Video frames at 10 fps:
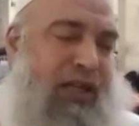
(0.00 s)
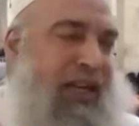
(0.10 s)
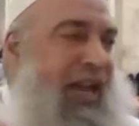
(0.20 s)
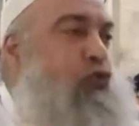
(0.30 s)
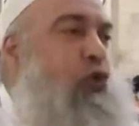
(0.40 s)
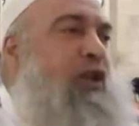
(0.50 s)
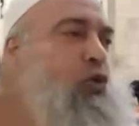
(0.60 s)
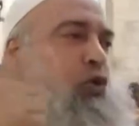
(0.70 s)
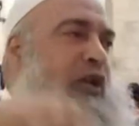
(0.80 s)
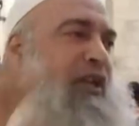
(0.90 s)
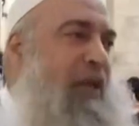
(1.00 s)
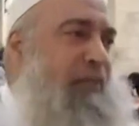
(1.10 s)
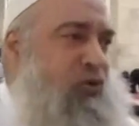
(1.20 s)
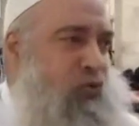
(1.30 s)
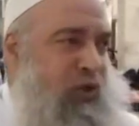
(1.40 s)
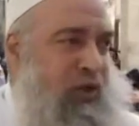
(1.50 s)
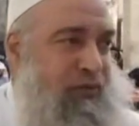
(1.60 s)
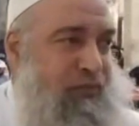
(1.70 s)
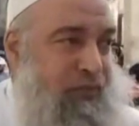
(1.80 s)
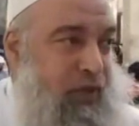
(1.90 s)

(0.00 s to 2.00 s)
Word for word: الناس وتقول هي المسؤوله